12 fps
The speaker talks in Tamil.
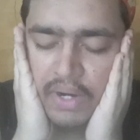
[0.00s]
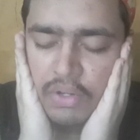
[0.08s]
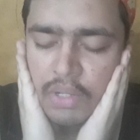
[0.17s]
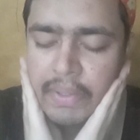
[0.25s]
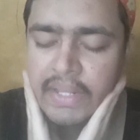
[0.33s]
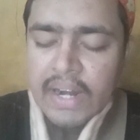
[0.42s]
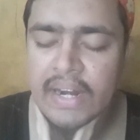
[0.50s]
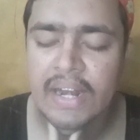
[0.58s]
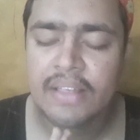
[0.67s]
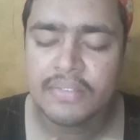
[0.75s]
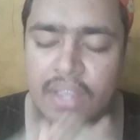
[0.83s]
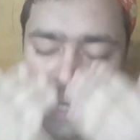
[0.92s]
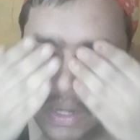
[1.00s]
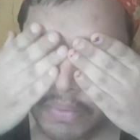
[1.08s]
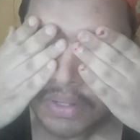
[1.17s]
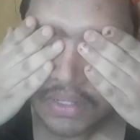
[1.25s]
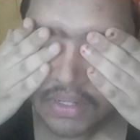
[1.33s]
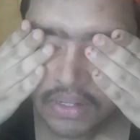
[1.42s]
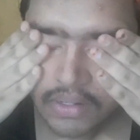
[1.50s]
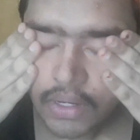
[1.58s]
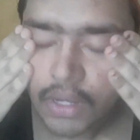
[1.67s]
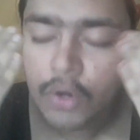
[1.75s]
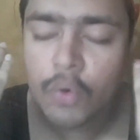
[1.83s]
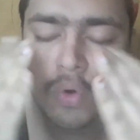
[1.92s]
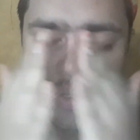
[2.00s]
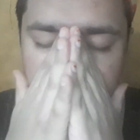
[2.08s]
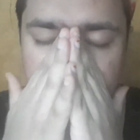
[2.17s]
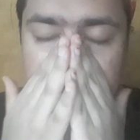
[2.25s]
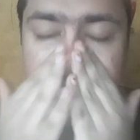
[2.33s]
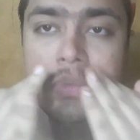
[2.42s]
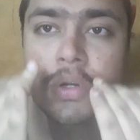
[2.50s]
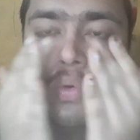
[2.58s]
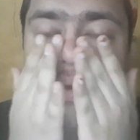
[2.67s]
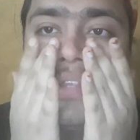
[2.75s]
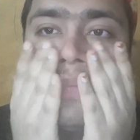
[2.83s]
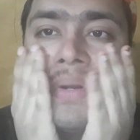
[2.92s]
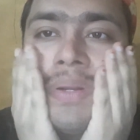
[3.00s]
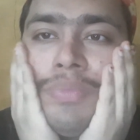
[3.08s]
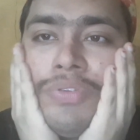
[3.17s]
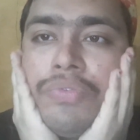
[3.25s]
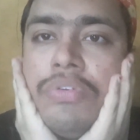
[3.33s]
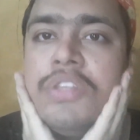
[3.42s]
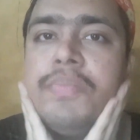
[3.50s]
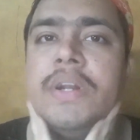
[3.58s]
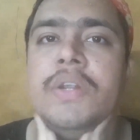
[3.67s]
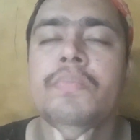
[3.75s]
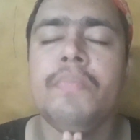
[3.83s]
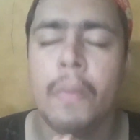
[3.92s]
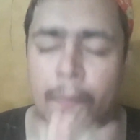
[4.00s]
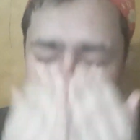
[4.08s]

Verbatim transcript: வாட்டர் வந்து பார்த்திங்கன்னா நல்ல ஸ்கின்னை வந்து கூல்ஸ் பண்ணும் டோன்ஸ் பண்ணும் சூல்ஸ் பண்ணும்